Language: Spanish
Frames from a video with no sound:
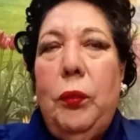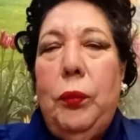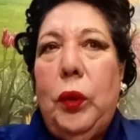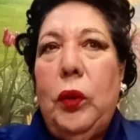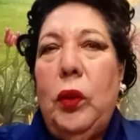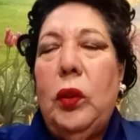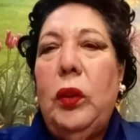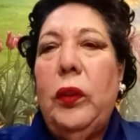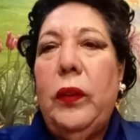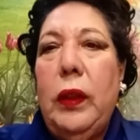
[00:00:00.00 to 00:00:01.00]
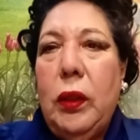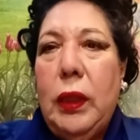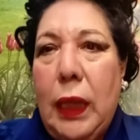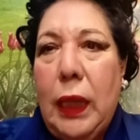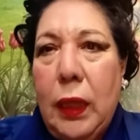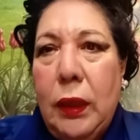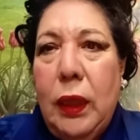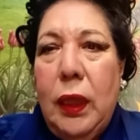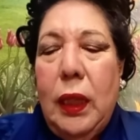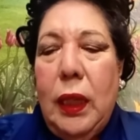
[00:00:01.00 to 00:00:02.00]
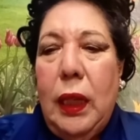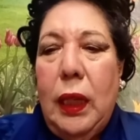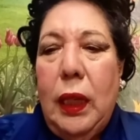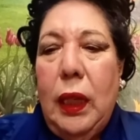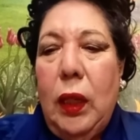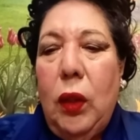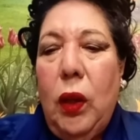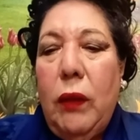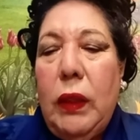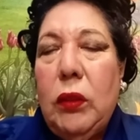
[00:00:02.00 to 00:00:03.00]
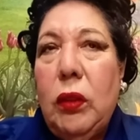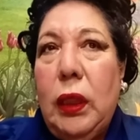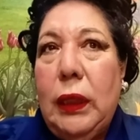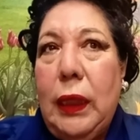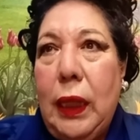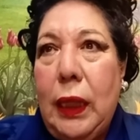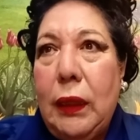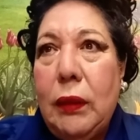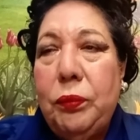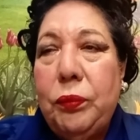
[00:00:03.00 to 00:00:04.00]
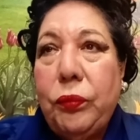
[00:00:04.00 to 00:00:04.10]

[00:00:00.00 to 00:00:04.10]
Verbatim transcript: por todos conocidos ya los avisos estelares